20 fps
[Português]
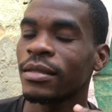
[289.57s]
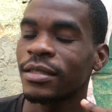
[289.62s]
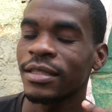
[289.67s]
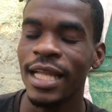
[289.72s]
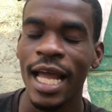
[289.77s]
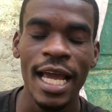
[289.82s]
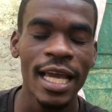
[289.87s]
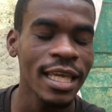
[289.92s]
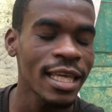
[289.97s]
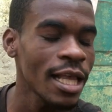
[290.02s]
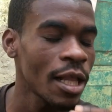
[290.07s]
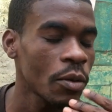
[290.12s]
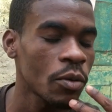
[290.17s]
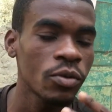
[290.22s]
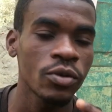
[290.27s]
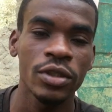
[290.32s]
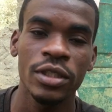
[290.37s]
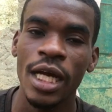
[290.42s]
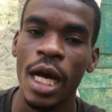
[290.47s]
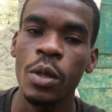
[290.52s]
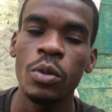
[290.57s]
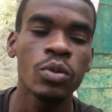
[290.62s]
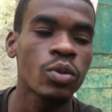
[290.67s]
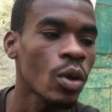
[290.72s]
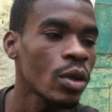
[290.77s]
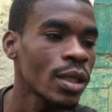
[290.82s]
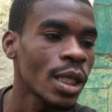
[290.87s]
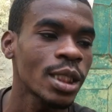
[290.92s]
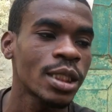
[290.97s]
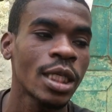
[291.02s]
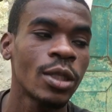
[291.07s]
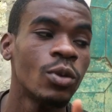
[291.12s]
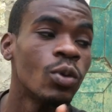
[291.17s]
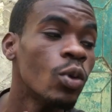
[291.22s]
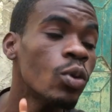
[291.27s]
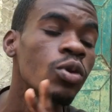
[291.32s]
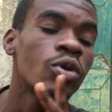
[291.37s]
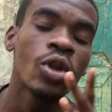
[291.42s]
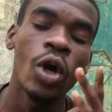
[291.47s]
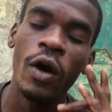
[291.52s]
daqui a alguns anos torna-se
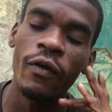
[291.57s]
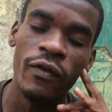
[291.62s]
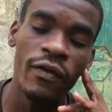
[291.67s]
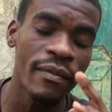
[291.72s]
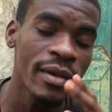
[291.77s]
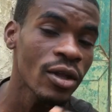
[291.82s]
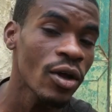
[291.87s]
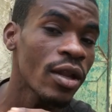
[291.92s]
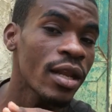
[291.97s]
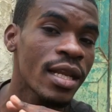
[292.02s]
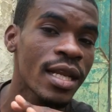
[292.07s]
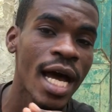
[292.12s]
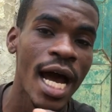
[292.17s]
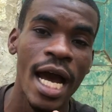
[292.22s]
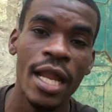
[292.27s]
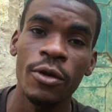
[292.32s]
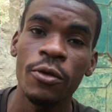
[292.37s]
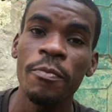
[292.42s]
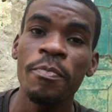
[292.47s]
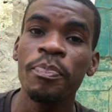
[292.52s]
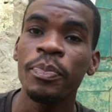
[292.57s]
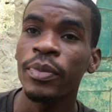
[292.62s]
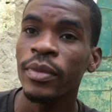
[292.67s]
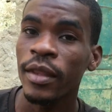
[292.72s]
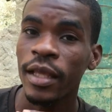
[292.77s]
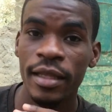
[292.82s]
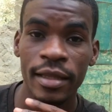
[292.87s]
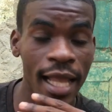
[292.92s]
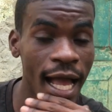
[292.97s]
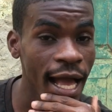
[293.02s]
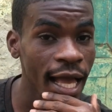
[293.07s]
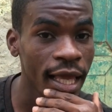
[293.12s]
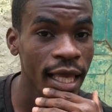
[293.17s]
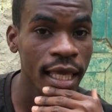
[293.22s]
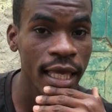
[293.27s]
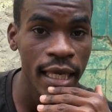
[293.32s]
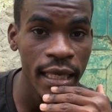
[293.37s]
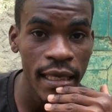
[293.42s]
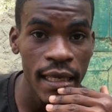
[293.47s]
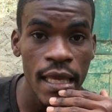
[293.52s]
um novo milionário
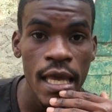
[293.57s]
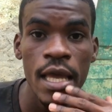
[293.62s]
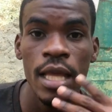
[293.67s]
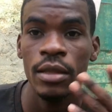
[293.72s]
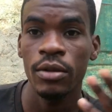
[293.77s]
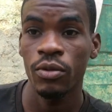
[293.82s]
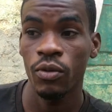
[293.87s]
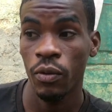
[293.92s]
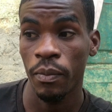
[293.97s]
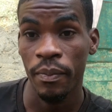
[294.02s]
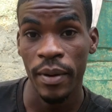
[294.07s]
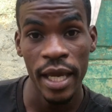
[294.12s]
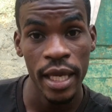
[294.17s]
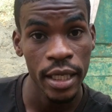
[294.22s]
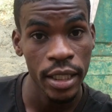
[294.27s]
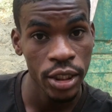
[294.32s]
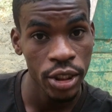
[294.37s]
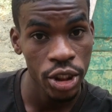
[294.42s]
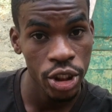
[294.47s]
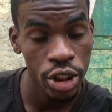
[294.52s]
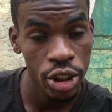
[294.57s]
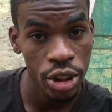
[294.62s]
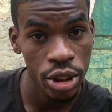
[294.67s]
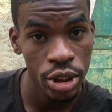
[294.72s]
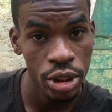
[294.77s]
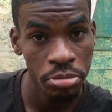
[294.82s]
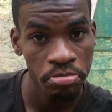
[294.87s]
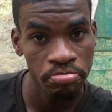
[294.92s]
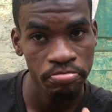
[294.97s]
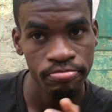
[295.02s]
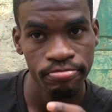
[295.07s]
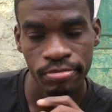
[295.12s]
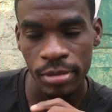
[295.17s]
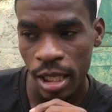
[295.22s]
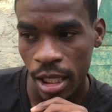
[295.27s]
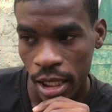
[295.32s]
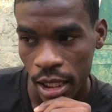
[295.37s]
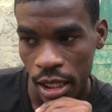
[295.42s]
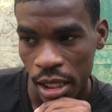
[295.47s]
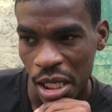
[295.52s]
daqui do país.
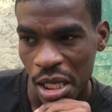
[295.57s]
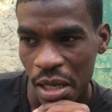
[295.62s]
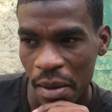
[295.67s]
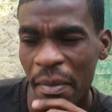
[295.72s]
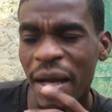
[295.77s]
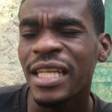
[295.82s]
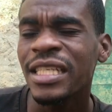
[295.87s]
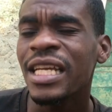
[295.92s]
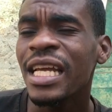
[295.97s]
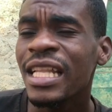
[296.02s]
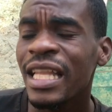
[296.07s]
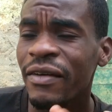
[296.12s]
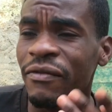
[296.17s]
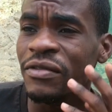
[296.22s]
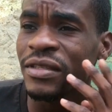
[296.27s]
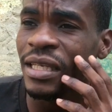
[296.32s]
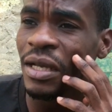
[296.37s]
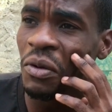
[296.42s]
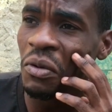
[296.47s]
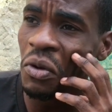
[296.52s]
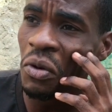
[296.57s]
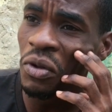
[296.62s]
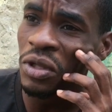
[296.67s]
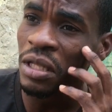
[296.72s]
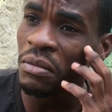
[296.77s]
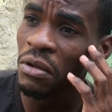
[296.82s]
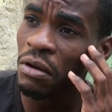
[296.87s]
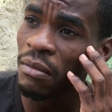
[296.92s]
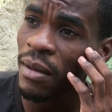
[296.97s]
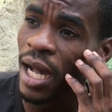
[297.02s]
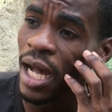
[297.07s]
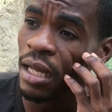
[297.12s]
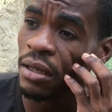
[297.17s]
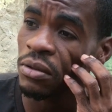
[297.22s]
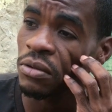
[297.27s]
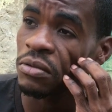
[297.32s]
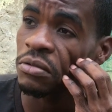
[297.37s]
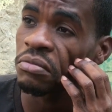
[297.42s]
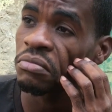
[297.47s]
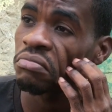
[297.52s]
É. Mas quem deve ser o último,
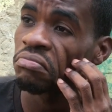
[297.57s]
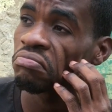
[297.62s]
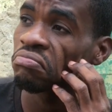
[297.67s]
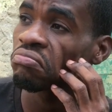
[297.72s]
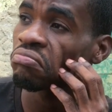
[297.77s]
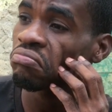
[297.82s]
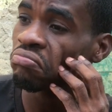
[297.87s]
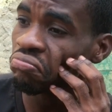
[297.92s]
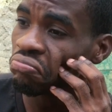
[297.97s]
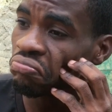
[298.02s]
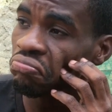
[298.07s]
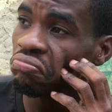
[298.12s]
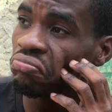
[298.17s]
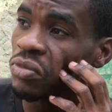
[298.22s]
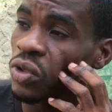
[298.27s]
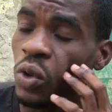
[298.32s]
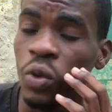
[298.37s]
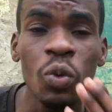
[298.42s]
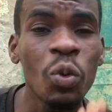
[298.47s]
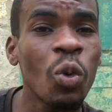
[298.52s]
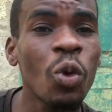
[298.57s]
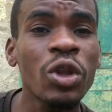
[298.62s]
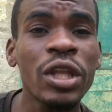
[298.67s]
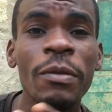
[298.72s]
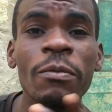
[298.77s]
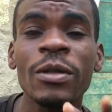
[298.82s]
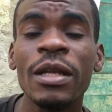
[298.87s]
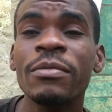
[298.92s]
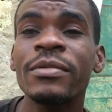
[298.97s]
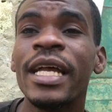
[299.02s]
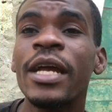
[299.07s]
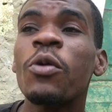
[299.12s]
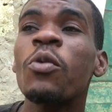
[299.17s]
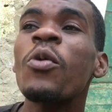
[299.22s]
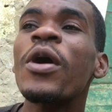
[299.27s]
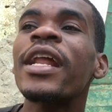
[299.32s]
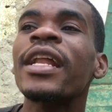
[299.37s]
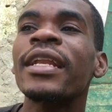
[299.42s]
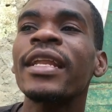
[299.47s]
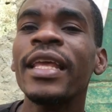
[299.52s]
mano? O último temos aí o
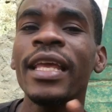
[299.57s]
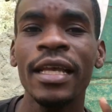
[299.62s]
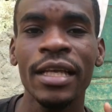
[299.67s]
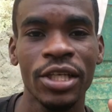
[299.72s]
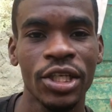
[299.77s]
Henrique